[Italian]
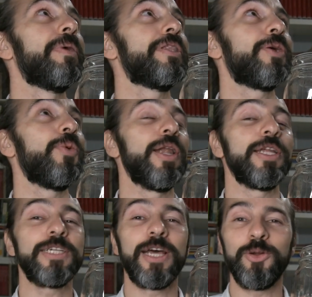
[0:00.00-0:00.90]
mentre
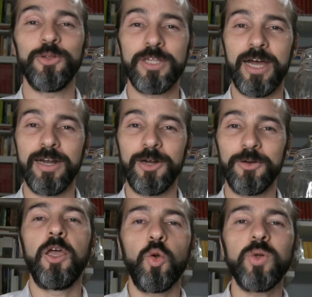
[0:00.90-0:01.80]
quelle si
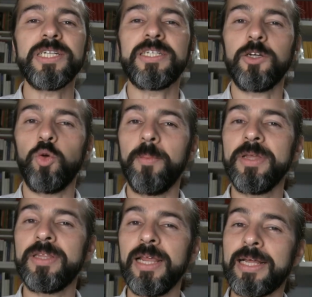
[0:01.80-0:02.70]
allontanano. Questo è
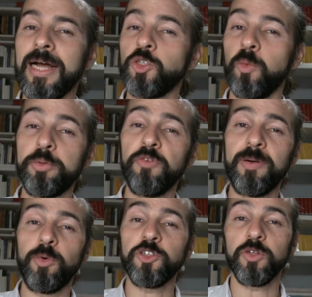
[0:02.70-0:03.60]
sicuramente il caso più
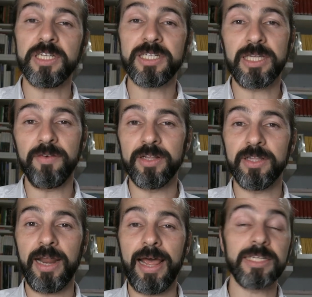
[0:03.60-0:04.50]
famoso di Steve
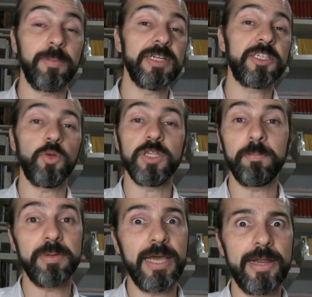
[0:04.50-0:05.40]
Andreas, maestro di
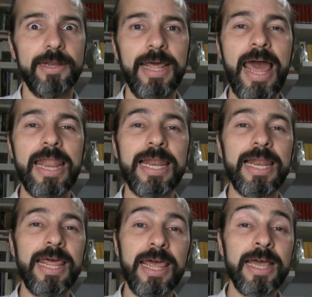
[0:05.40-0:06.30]

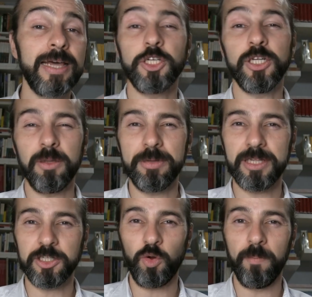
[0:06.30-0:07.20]
PNL
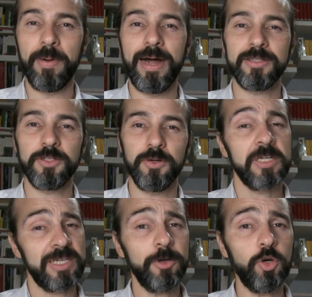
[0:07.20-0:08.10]
recentemente scomparso.
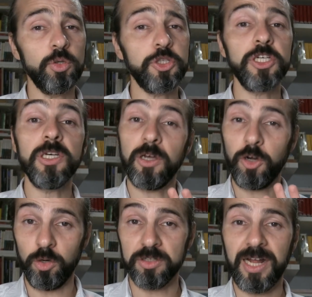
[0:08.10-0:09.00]
Se mi conosci
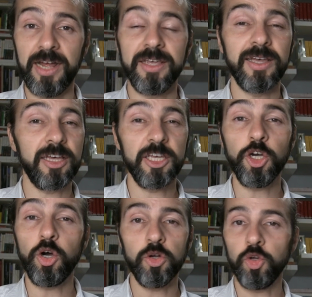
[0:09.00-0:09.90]
lo sai,
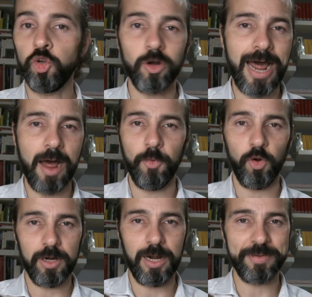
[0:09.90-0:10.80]
io non amo
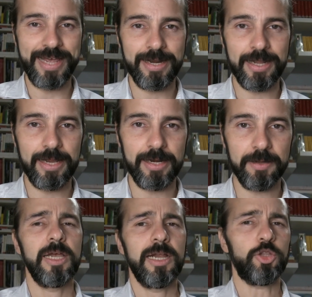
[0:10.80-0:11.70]
la
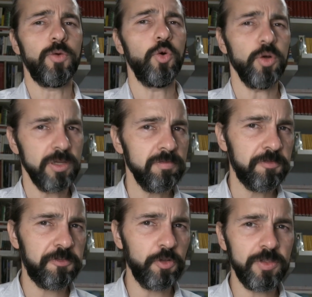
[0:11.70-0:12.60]
PNL. La trovo
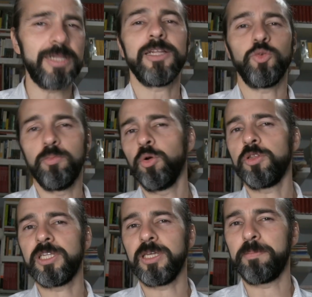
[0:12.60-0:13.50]
infondata su
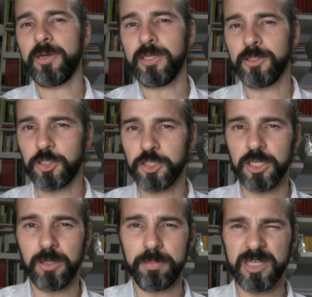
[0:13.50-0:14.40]
molti
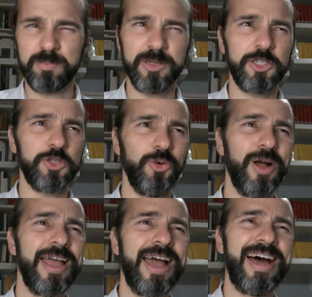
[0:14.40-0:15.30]
principi, spesso
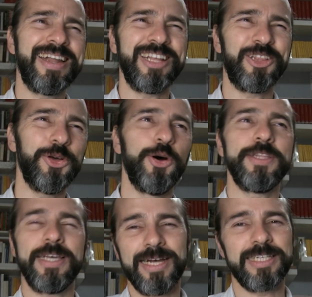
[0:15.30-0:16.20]

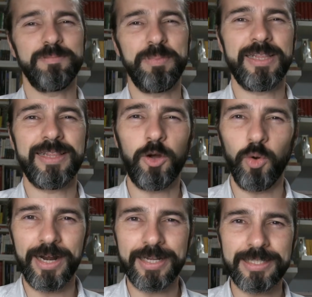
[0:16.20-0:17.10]
aneddotica e
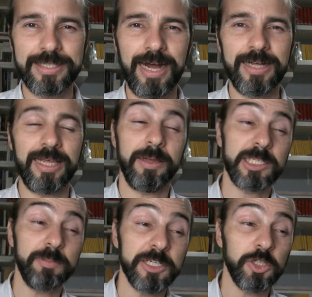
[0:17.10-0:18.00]
spettacolarizzata e
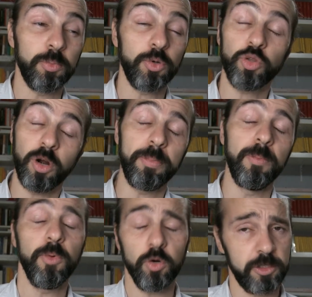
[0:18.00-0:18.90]
spesso purtroppo
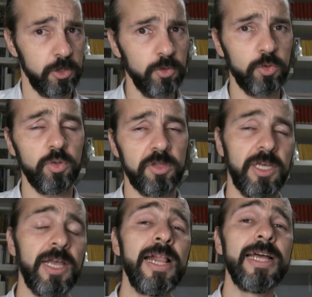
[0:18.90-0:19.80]
molti, non
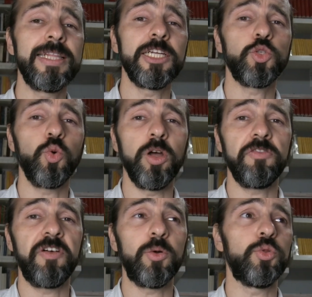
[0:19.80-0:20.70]
tutti, dei suoi
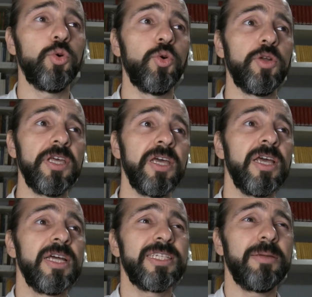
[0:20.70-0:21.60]
fautori
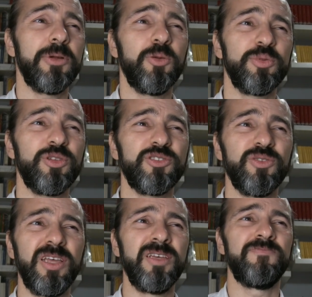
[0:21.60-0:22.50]
sembrano piuttosto
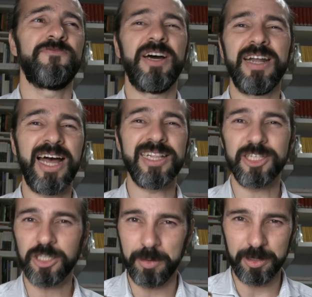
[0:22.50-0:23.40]
dei
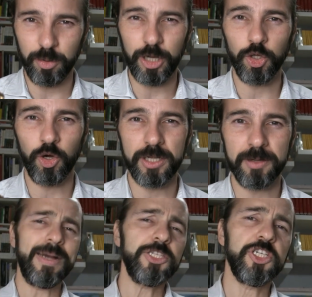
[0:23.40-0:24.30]
fanatici manipolatori.
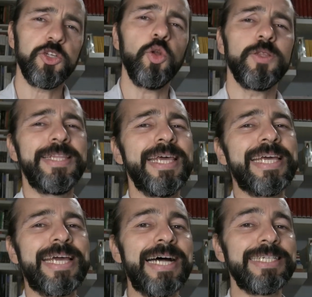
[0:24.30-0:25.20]
Ma ci sono
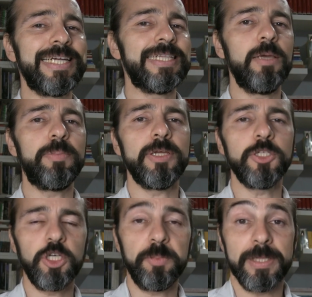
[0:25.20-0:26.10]
dei casi e dei
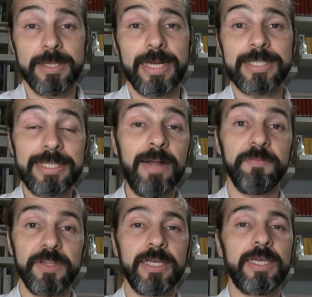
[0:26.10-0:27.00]
principi
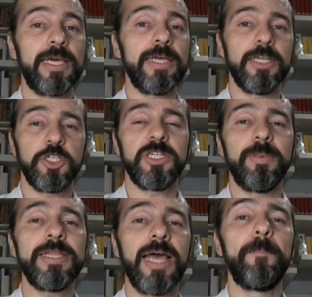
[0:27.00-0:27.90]
interessanti che
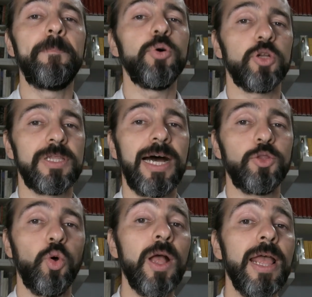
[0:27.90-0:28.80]
decisamente ha
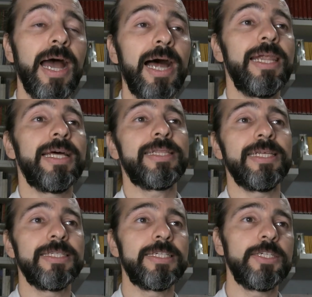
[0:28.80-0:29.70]
portato
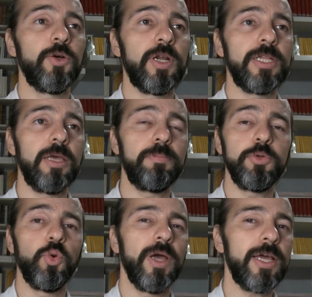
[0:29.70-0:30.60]
all'attenzione dei
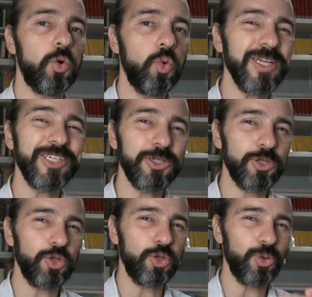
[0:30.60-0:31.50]
più e
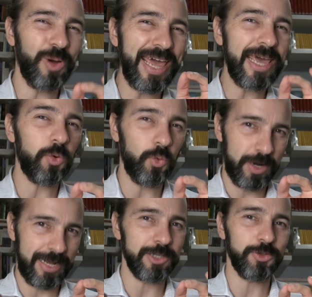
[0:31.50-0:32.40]
questo è
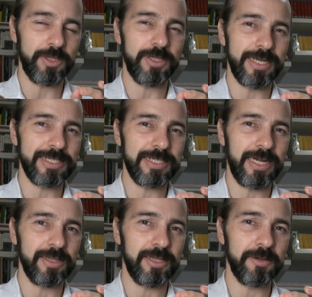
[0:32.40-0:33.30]
un caso
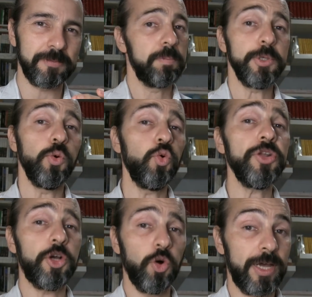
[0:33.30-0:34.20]
interessante più
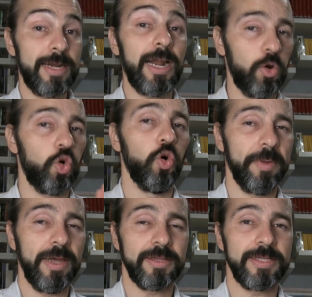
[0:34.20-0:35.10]
unico che raro,
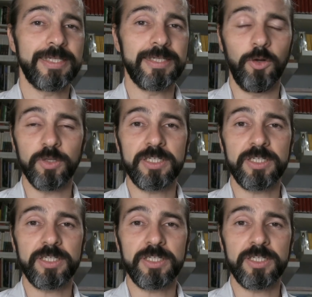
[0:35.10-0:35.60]
come disse lo